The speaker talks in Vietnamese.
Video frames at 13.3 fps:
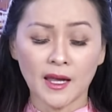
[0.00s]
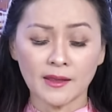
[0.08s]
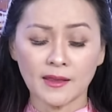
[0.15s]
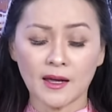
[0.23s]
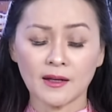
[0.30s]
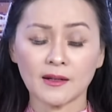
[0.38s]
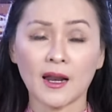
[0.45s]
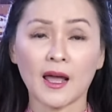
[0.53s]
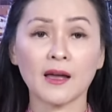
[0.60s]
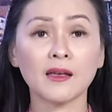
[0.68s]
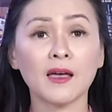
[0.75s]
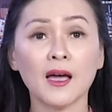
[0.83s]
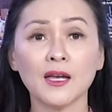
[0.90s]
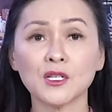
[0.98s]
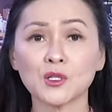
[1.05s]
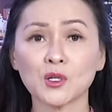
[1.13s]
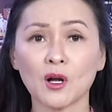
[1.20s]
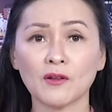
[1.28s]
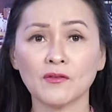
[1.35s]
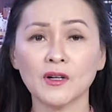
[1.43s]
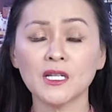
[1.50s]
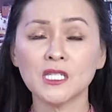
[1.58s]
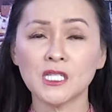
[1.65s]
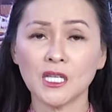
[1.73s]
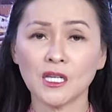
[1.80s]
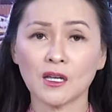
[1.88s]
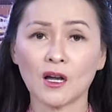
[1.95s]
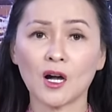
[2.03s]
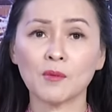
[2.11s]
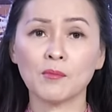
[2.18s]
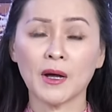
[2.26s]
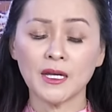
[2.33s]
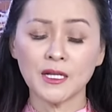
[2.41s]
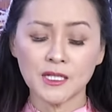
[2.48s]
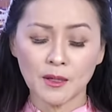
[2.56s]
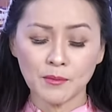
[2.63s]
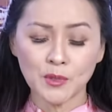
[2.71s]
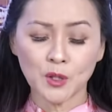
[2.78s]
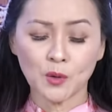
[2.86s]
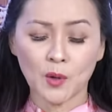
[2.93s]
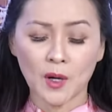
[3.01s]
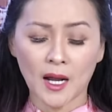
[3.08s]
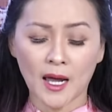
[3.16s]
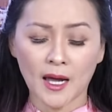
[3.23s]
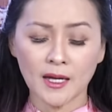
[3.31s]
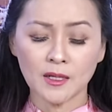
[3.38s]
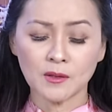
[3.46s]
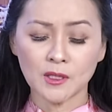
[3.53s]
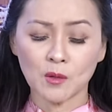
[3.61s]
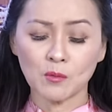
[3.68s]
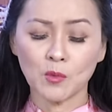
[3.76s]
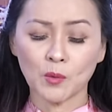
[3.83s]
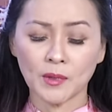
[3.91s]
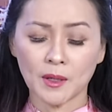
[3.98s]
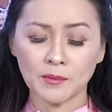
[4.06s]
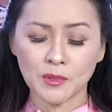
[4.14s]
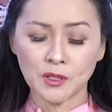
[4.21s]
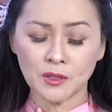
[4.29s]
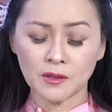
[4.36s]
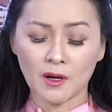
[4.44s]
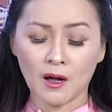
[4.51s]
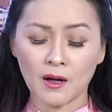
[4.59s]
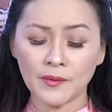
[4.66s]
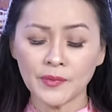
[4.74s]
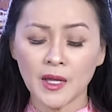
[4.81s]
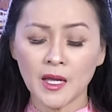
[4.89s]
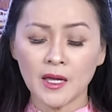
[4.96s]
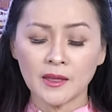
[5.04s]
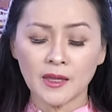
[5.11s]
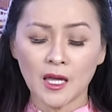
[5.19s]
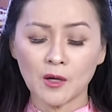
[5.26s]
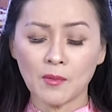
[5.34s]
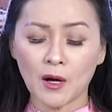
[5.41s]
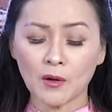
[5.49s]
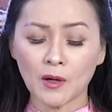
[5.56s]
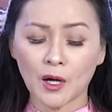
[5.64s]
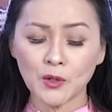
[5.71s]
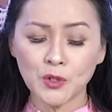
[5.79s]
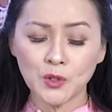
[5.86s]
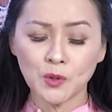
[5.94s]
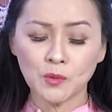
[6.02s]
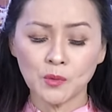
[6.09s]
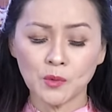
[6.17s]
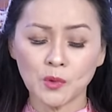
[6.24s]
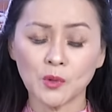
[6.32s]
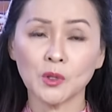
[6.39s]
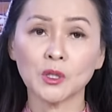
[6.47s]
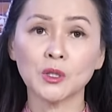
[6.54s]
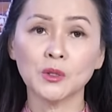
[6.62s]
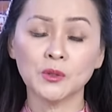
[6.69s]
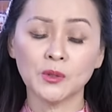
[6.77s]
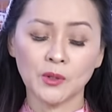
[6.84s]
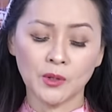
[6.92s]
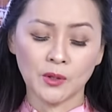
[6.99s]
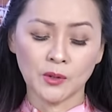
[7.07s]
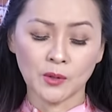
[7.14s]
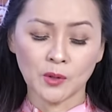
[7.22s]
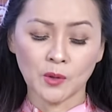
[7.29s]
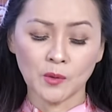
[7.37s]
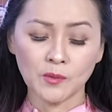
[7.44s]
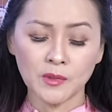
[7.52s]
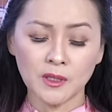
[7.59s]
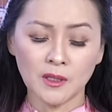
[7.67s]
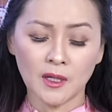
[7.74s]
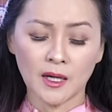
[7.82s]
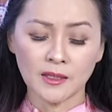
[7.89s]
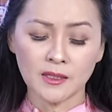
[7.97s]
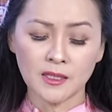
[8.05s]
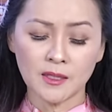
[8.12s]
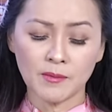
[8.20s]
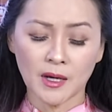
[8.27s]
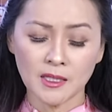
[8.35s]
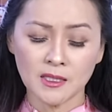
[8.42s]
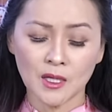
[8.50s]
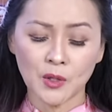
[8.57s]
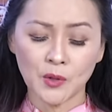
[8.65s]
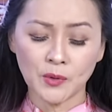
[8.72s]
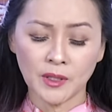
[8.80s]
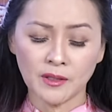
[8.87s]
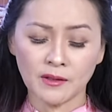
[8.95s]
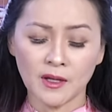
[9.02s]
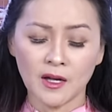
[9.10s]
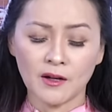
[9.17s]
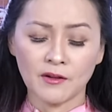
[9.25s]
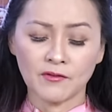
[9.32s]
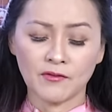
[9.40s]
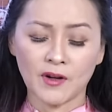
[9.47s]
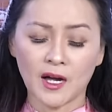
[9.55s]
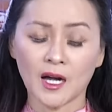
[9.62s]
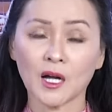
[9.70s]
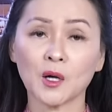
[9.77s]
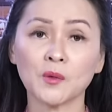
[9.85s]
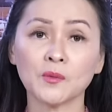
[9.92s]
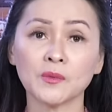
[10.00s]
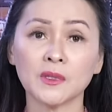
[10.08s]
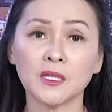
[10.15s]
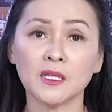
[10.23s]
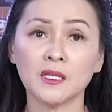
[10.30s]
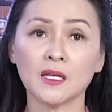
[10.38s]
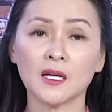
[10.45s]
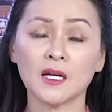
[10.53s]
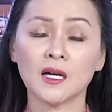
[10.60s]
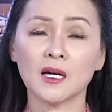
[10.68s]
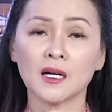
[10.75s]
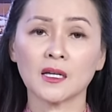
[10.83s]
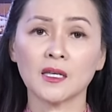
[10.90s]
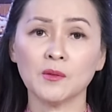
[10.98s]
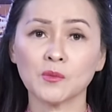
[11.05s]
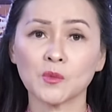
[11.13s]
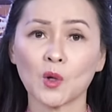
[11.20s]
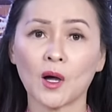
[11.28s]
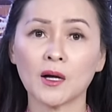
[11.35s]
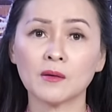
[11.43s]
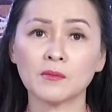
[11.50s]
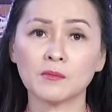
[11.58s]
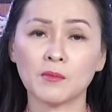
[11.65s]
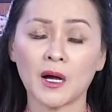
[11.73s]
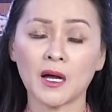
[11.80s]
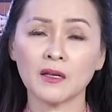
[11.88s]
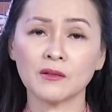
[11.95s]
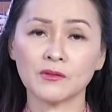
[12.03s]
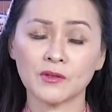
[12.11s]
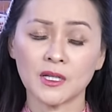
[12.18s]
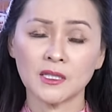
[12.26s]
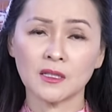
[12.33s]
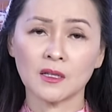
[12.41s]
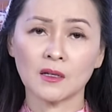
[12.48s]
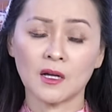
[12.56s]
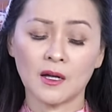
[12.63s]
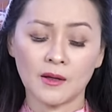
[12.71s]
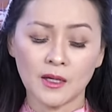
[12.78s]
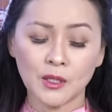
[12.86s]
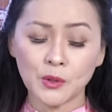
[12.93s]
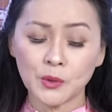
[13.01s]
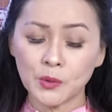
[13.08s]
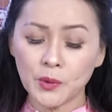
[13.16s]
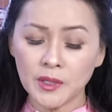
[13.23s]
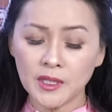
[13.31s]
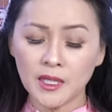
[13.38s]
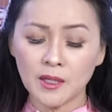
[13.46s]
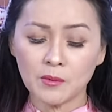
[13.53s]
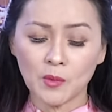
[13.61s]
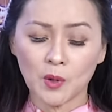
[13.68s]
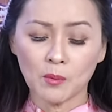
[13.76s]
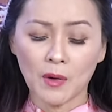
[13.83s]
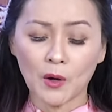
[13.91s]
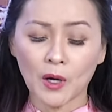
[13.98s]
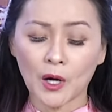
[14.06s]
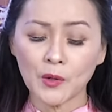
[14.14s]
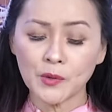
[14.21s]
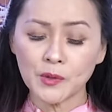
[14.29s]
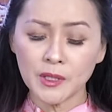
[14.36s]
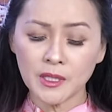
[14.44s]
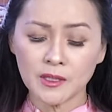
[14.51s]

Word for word: gia tăng đáng kể so với chỉ có 700 triệu đô la trong một năm trước đó, theo báo cáo chung của Google cũng như là T-Max Holding và công ty kiểm toán Bayern Tuy nhiên, một báo cáo